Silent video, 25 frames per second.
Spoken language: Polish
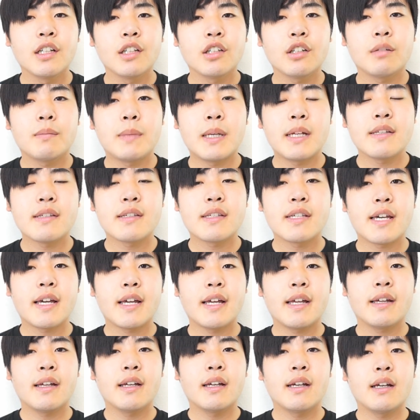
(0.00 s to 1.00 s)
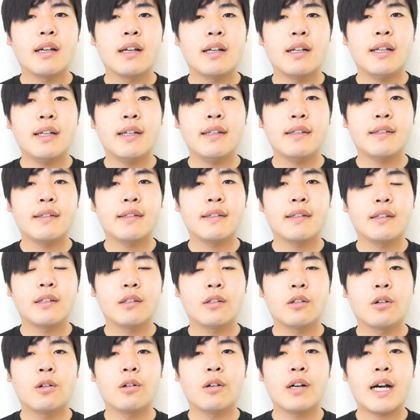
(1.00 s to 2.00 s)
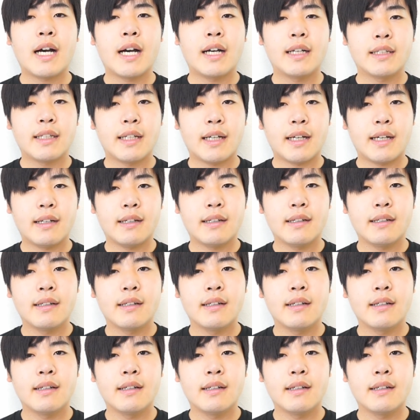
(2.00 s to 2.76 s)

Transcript: to będzie listohana.